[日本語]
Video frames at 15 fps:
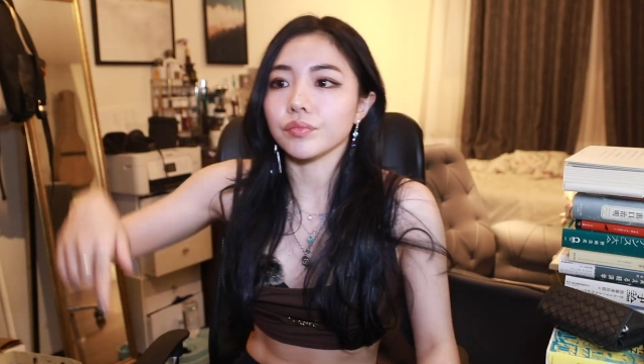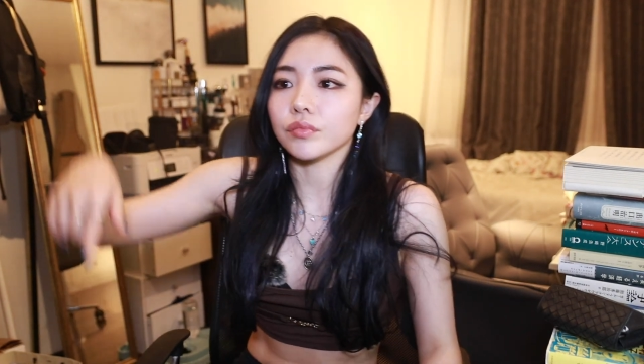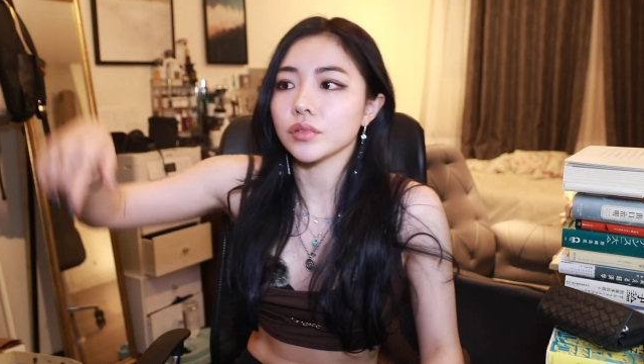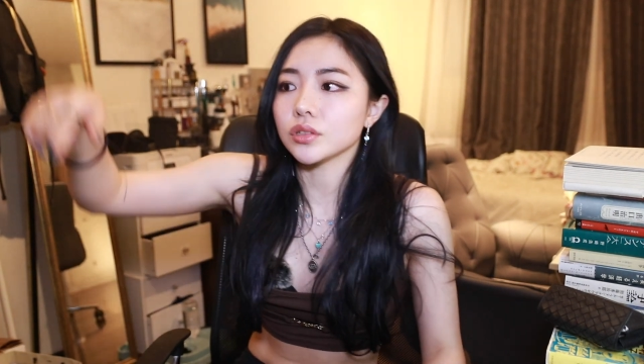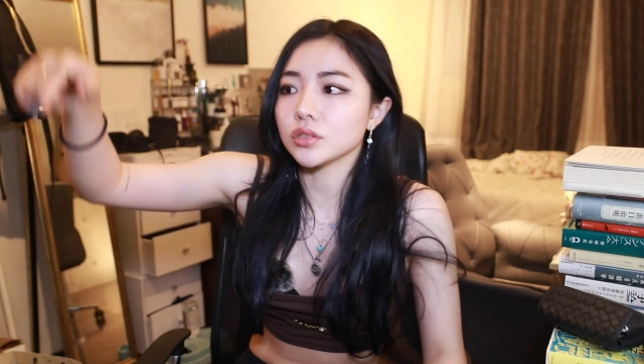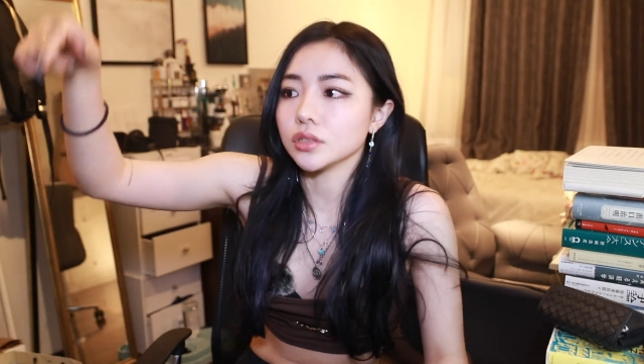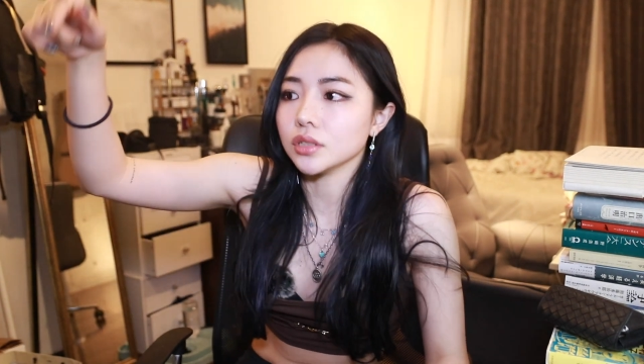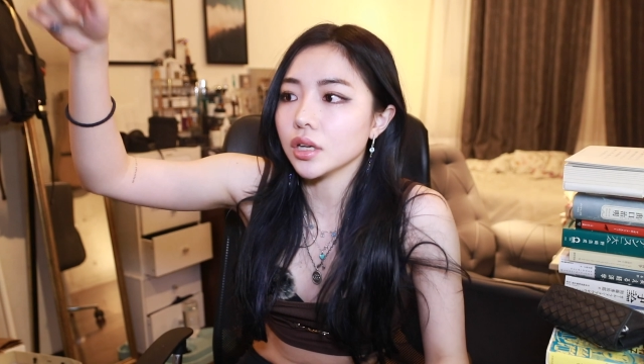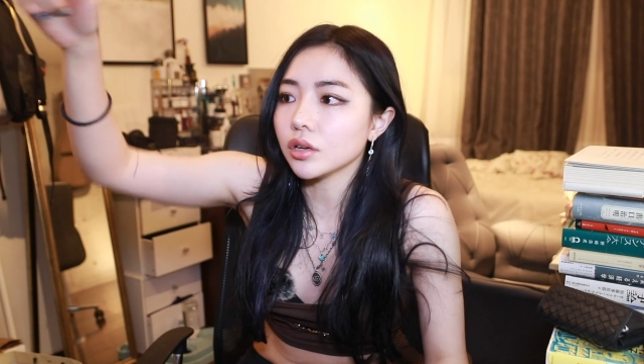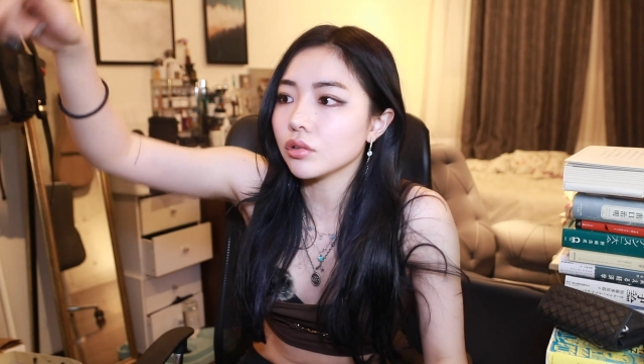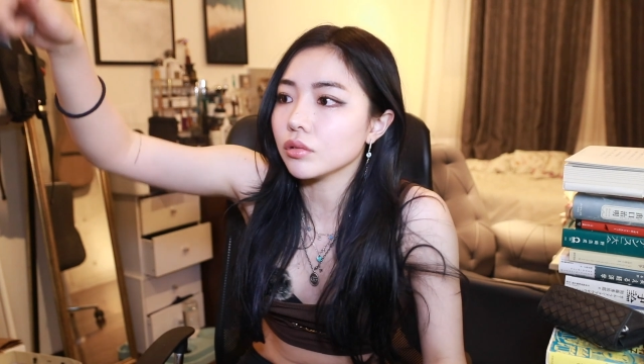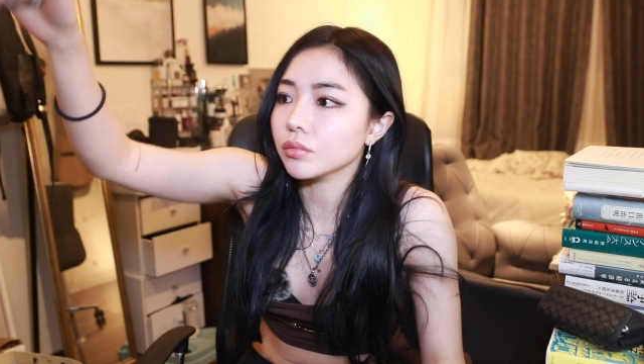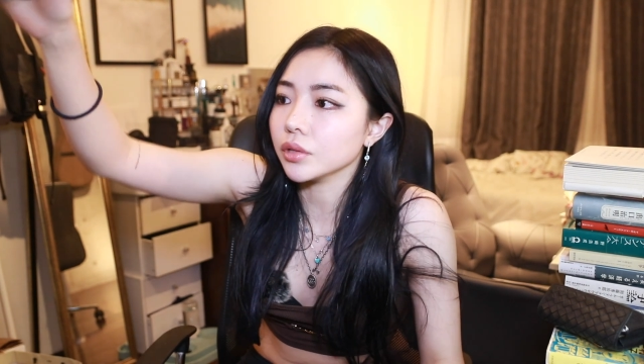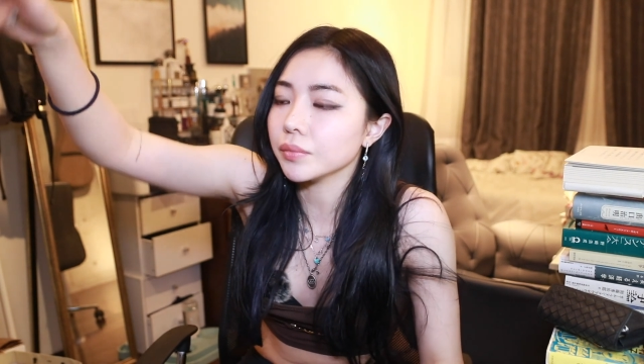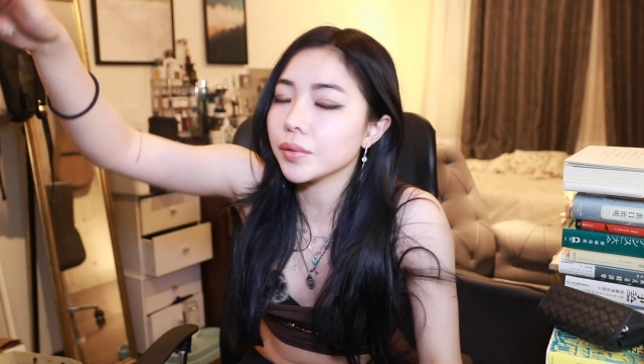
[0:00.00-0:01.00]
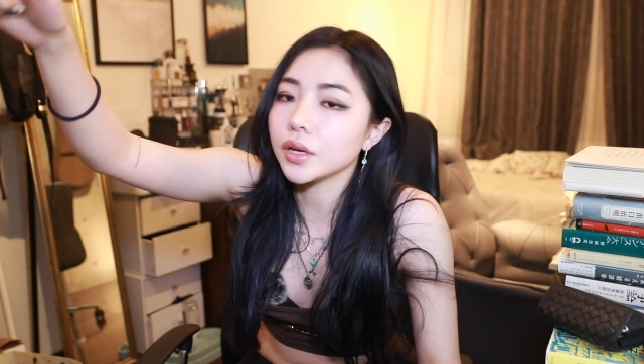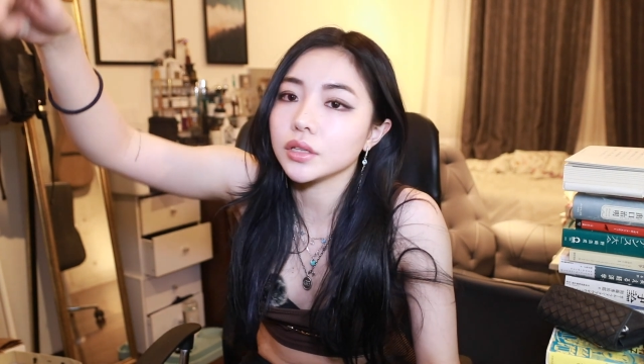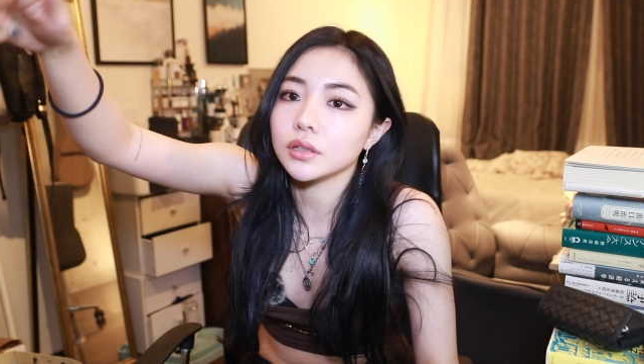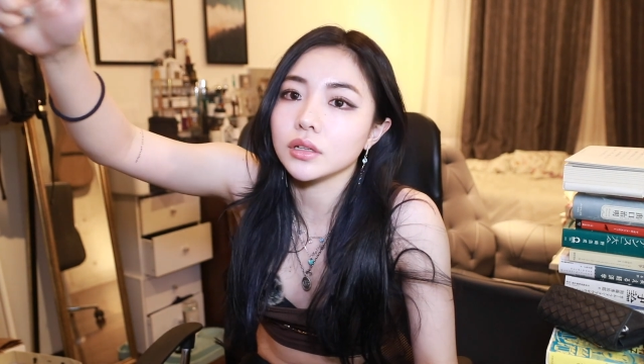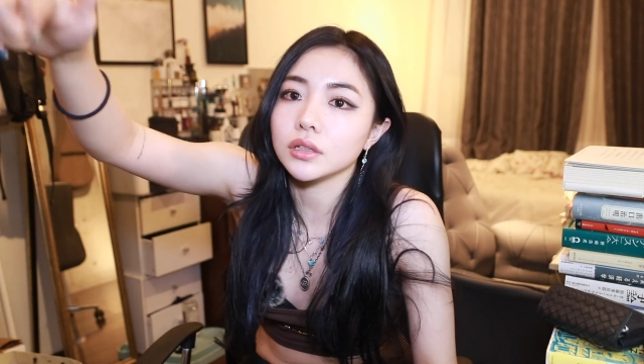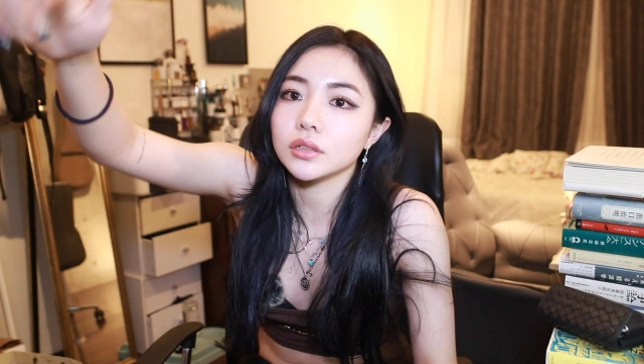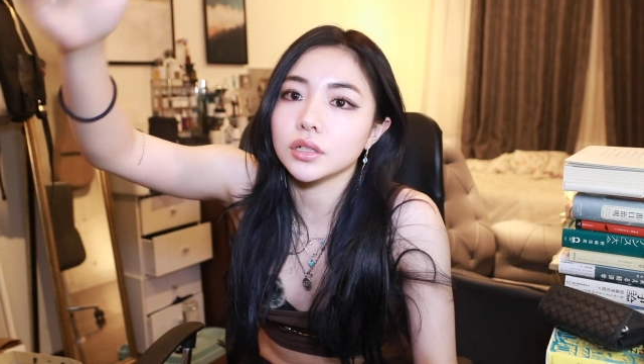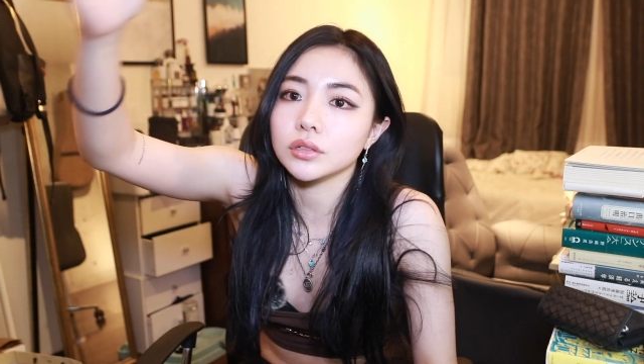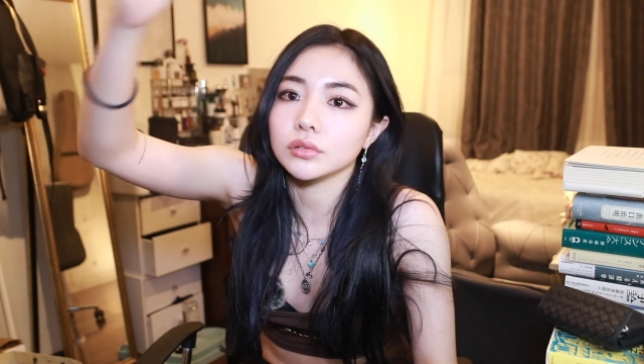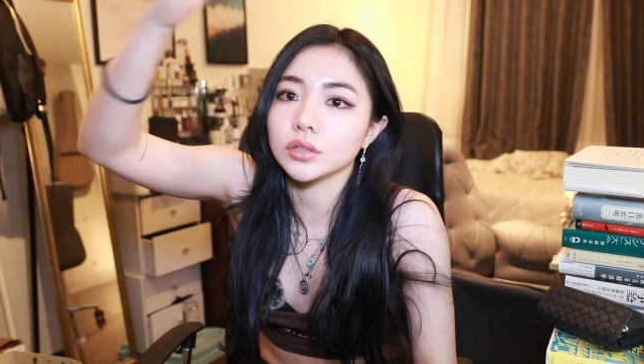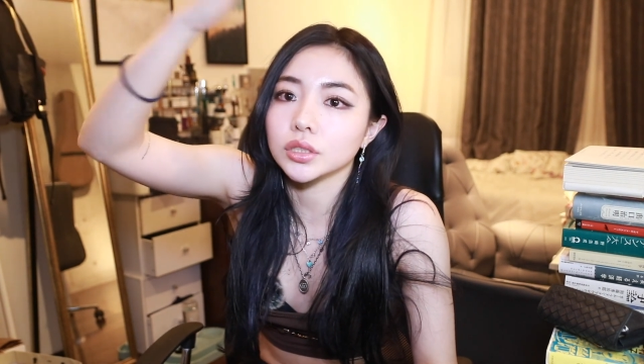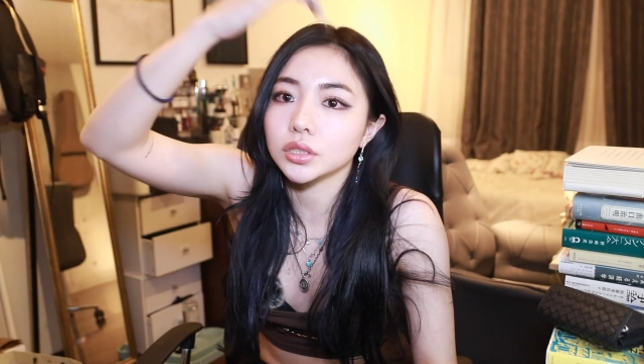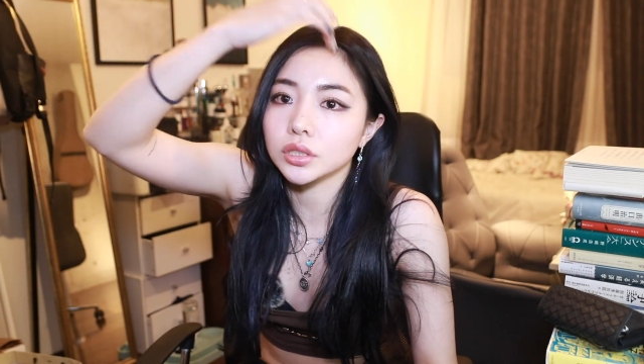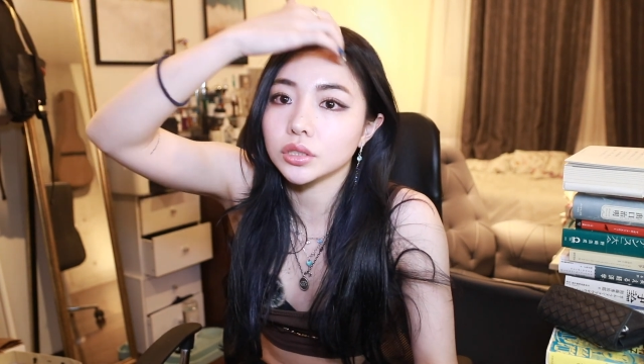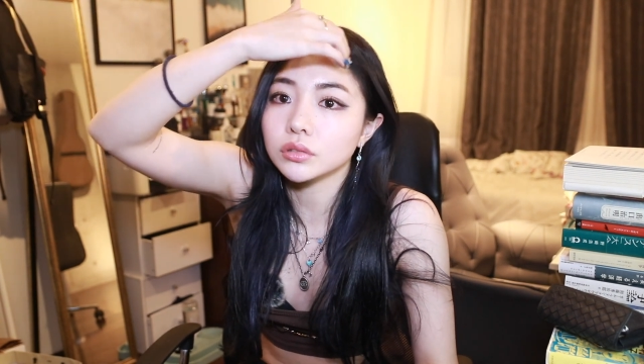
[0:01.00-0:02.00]
別に何個もねパーティー行ったりと
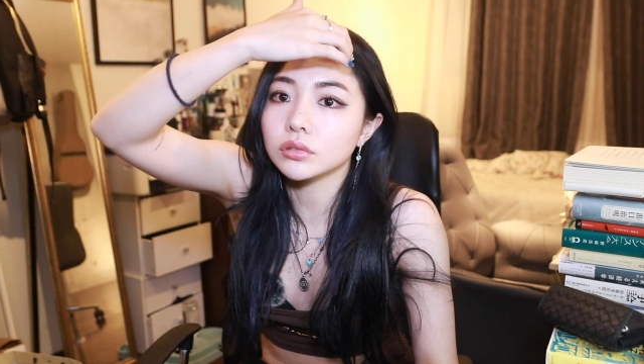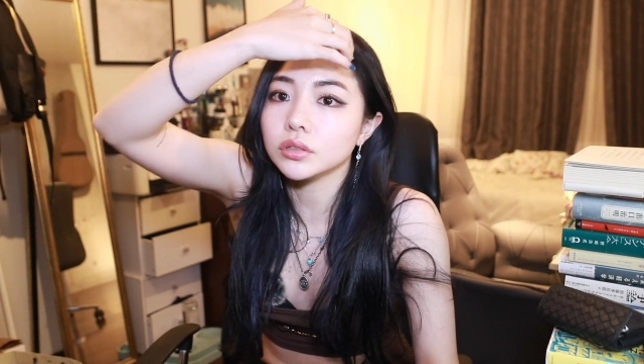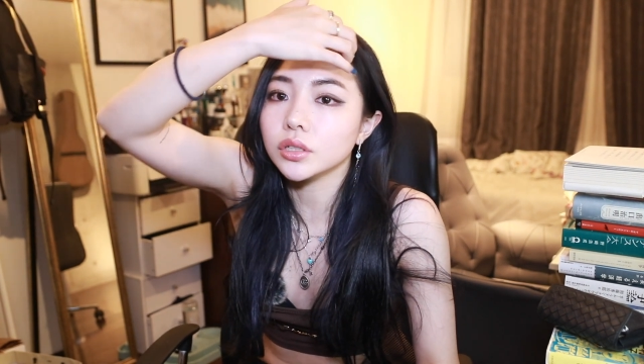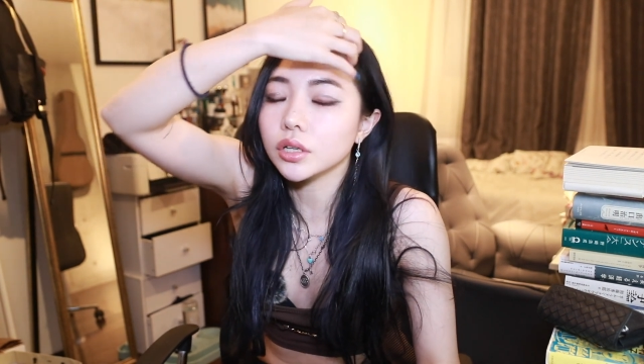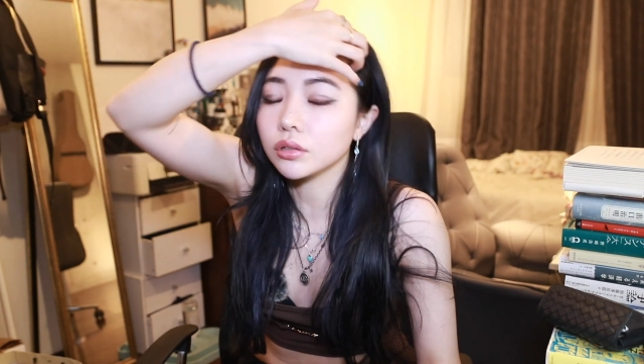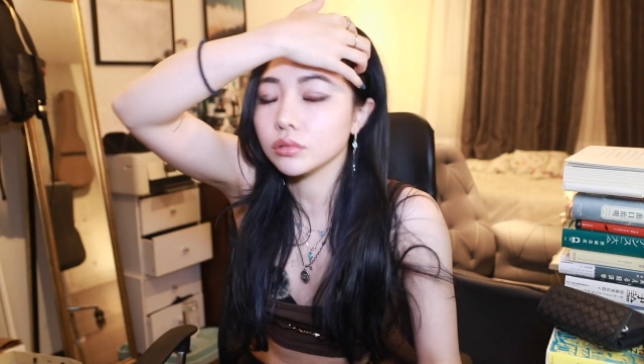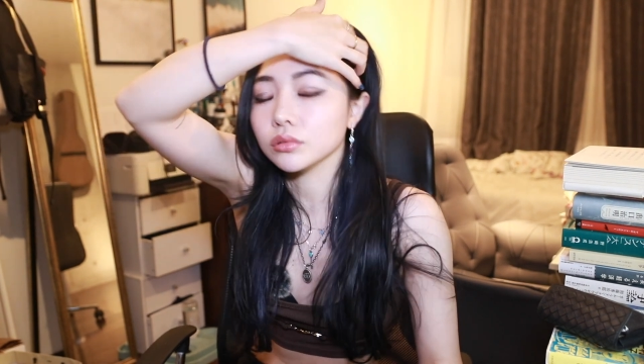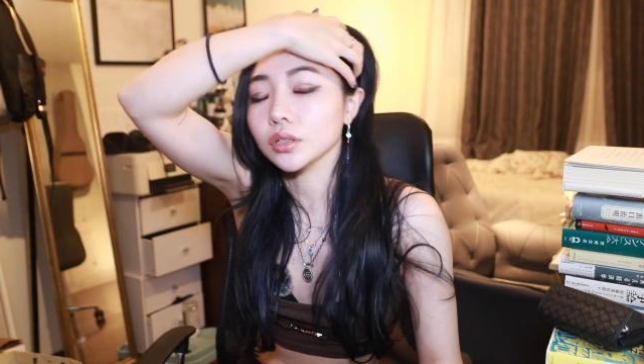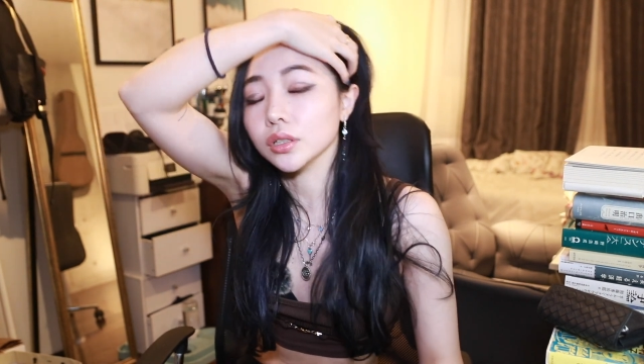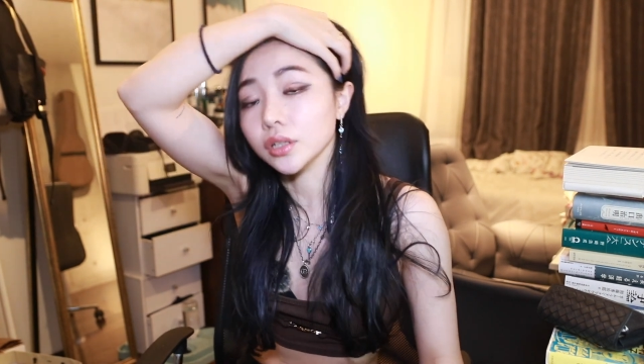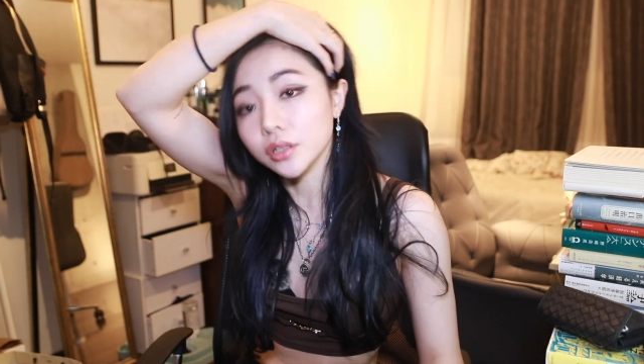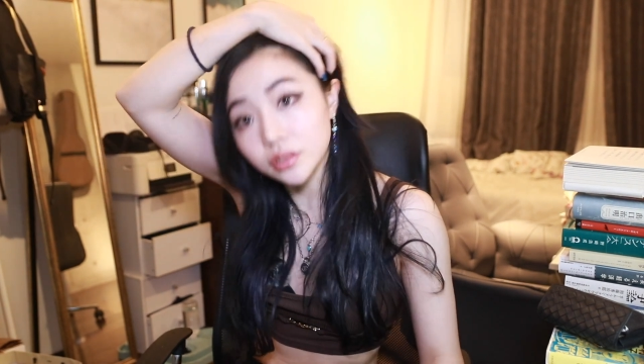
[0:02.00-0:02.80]
かして人に出会うことはで